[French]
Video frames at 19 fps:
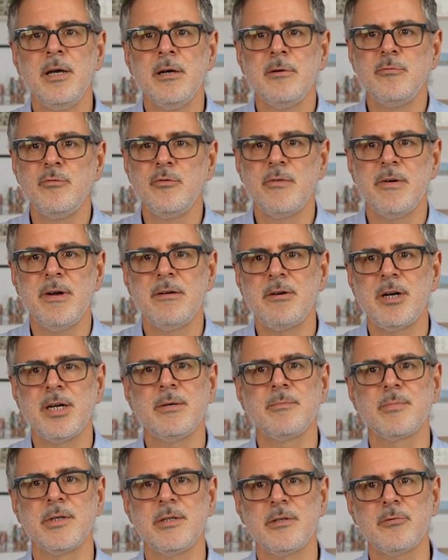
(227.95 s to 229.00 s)
où je vais avoir
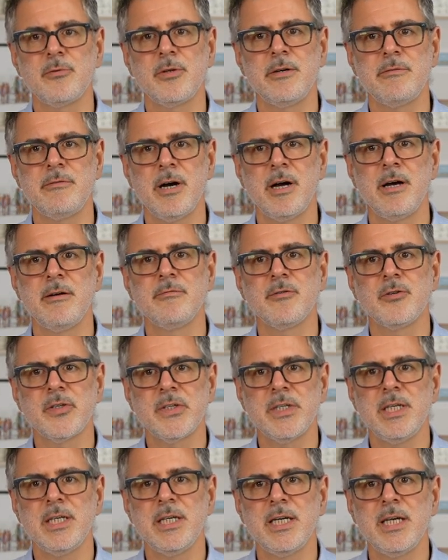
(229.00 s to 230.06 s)
l'impression d'avoir
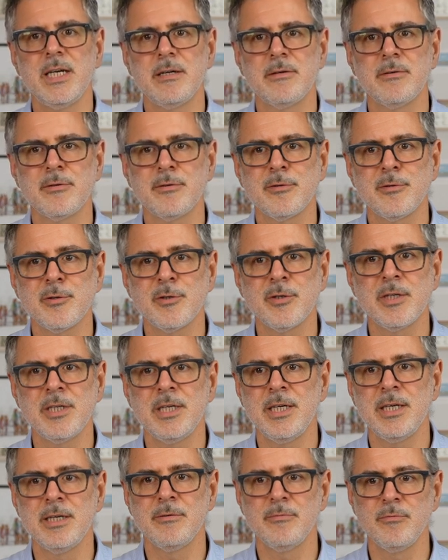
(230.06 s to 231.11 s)
avancé euh,
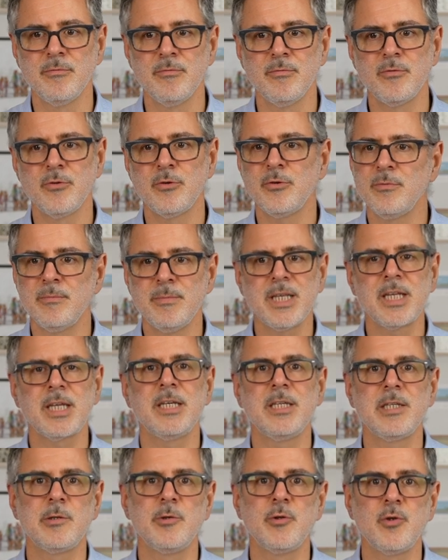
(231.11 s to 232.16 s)
et où je
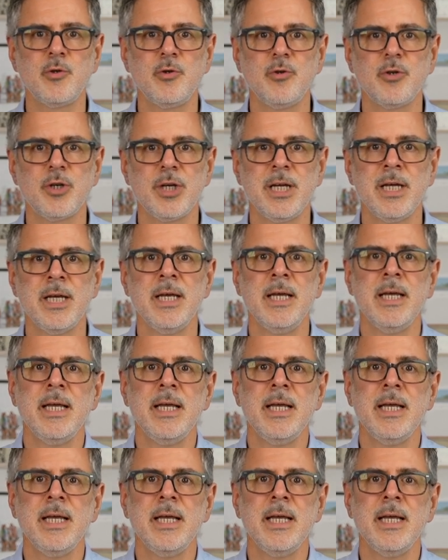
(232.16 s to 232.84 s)
maîtrise le sujet.